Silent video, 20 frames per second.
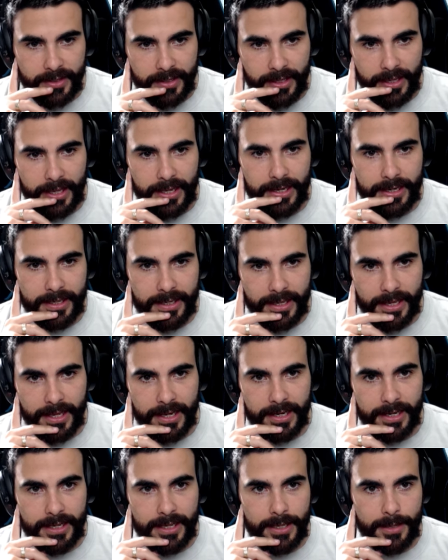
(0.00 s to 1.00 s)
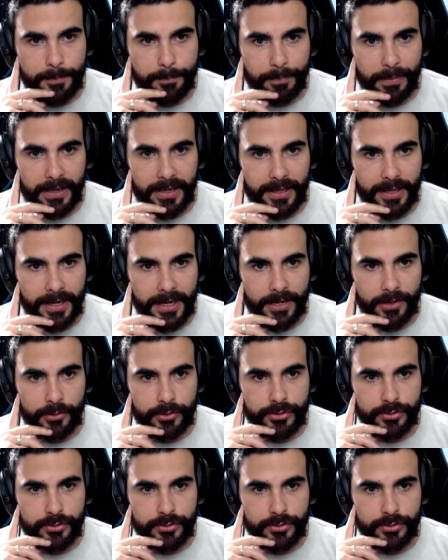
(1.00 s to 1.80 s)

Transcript: Eli Eli, Pelgrano